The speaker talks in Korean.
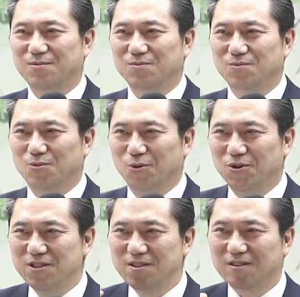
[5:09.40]

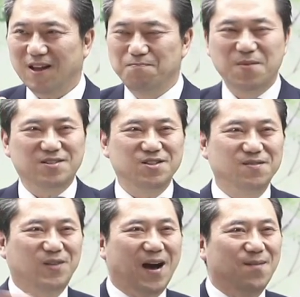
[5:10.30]
모든 단백질은
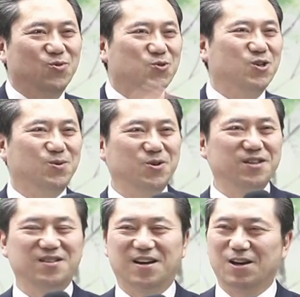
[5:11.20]
다
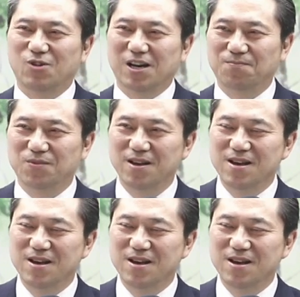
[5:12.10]
녹여버린다라고 하는